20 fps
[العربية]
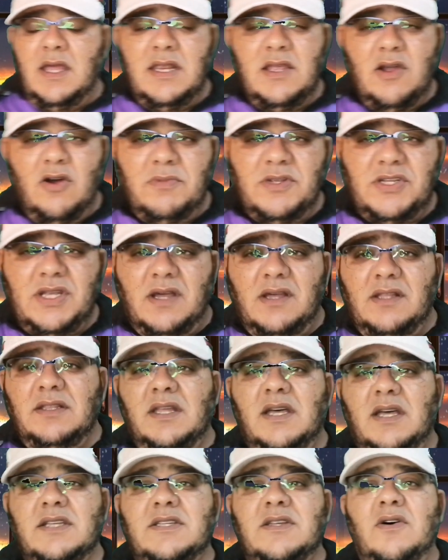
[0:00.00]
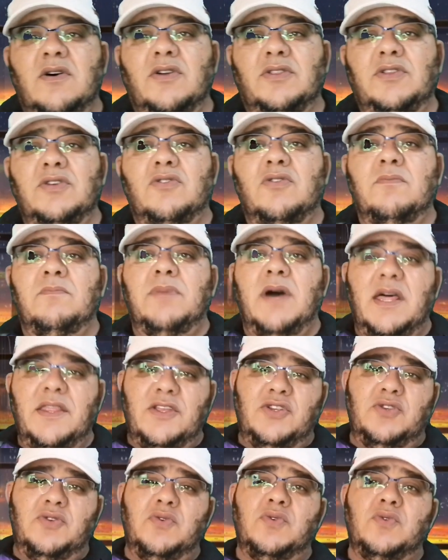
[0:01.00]
اليوم إن شاء الله سأعطيكم
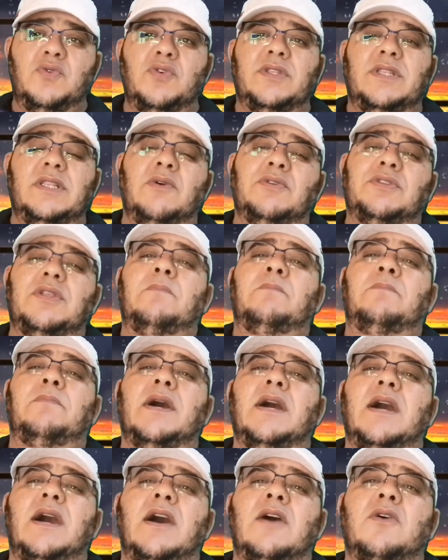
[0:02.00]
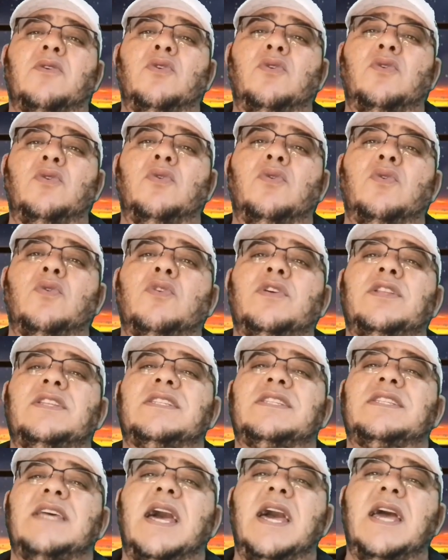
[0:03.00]
بعض الشروط لو طبقها كل
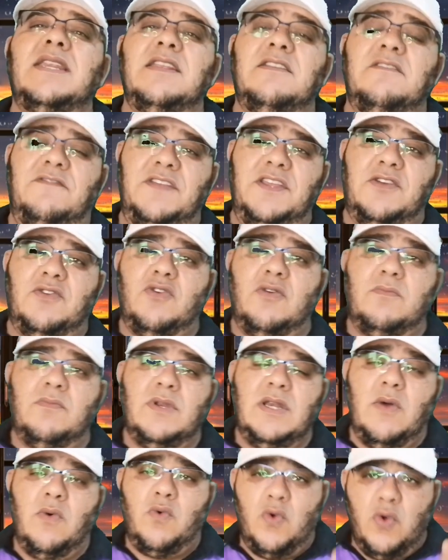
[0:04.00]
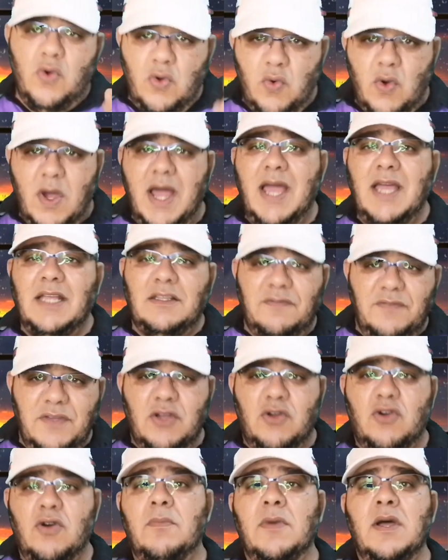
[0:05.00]
إنسان فيكم لو كل واحد
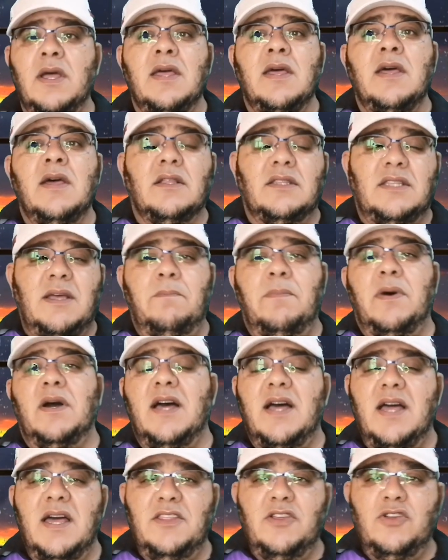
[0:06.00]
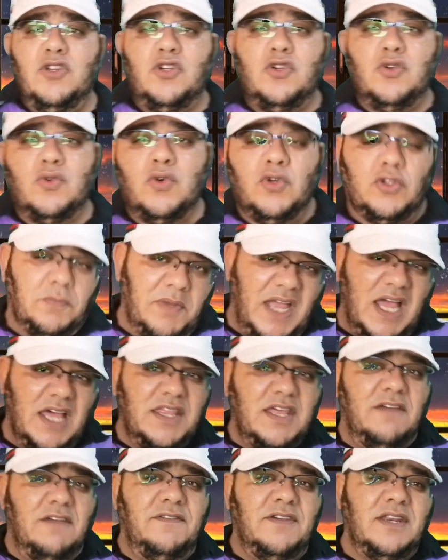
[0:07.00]
فيكم طبق هذه الشروط
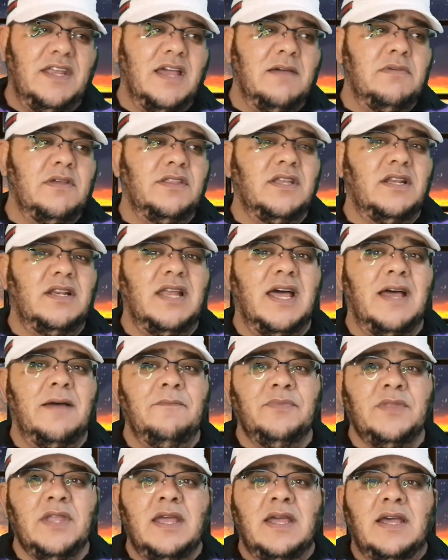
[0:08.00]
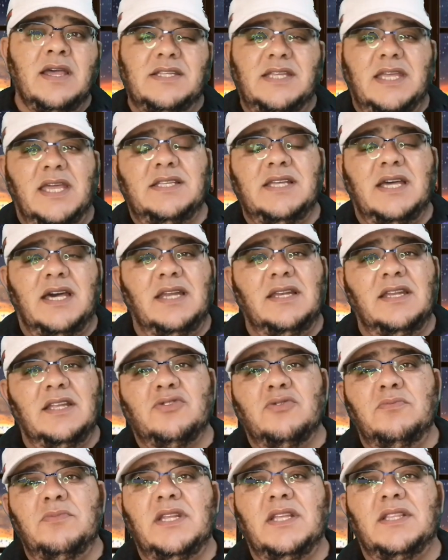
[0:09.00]
بحذافيرها بإذن الله
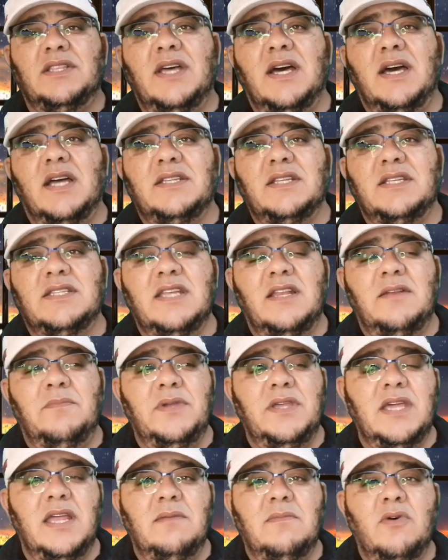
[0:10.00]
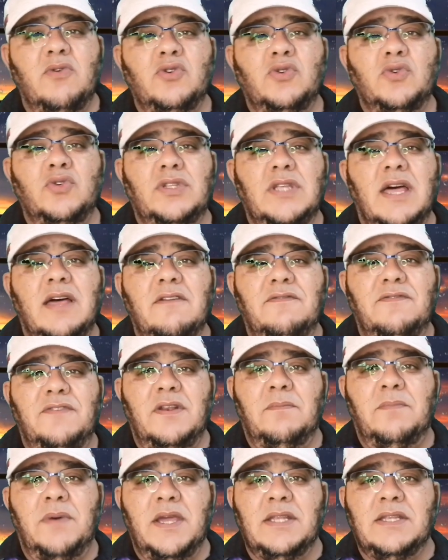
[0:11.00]
سيتخلص من الطاقة السلبية الموجودة
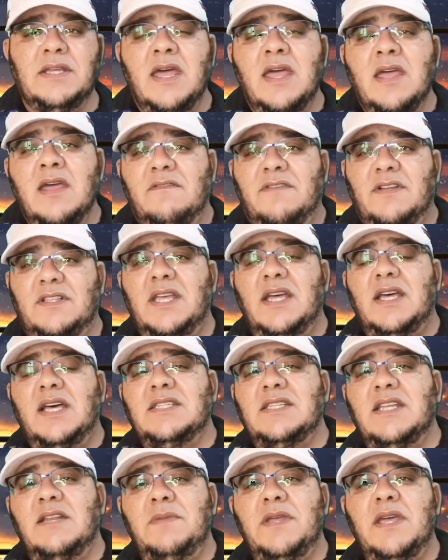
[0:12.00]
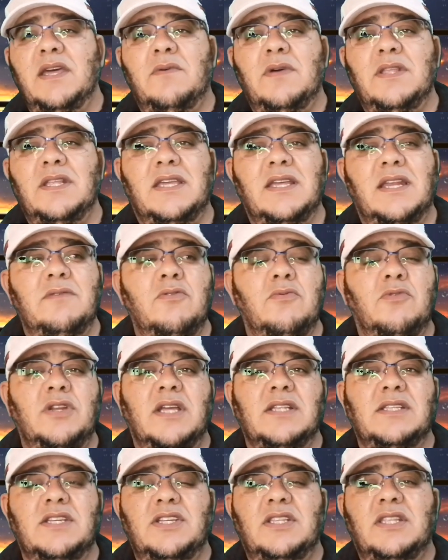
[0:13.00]
في البيت فالطاقة السلبية أخواني الكرام
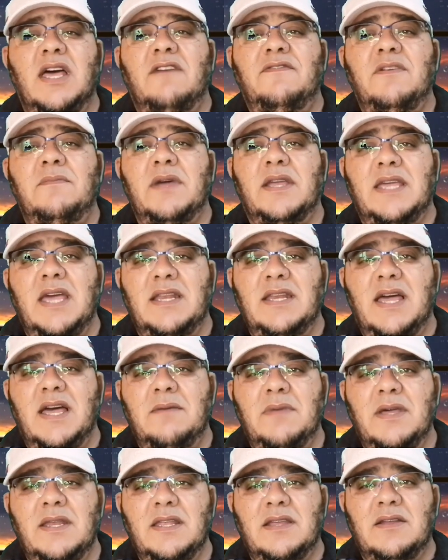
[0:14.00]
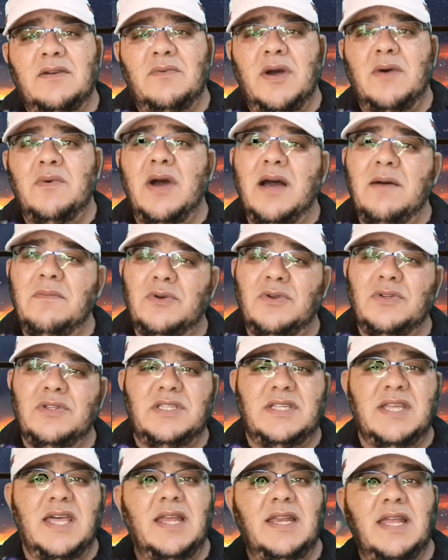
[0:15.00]
يمكن أن تجدها في مكان عملك وهو
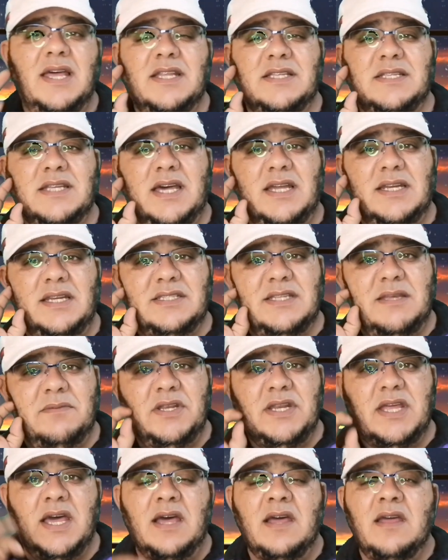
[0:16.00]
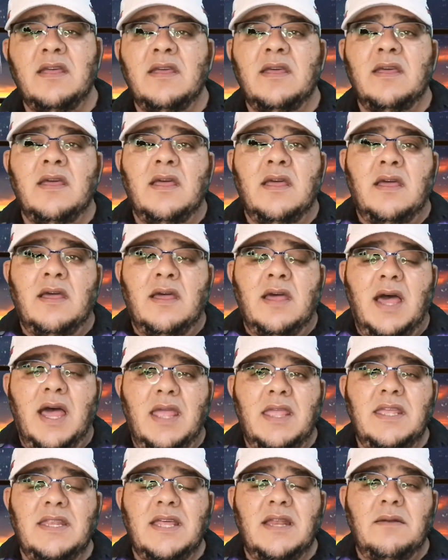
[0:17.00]
أمر سهل أن نتخلص منها
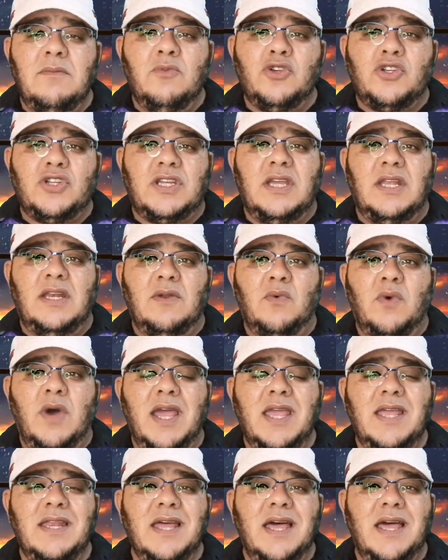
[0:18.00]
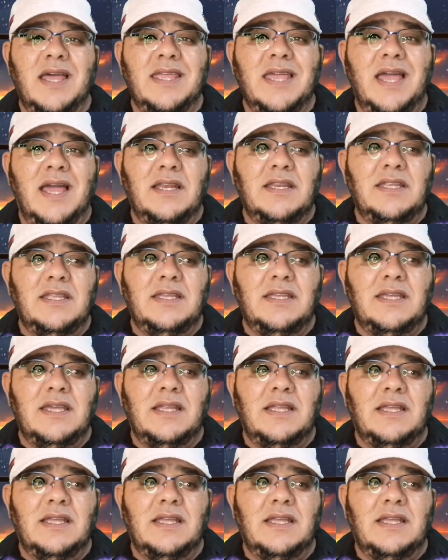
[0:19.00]
أين المشكل وأين يعني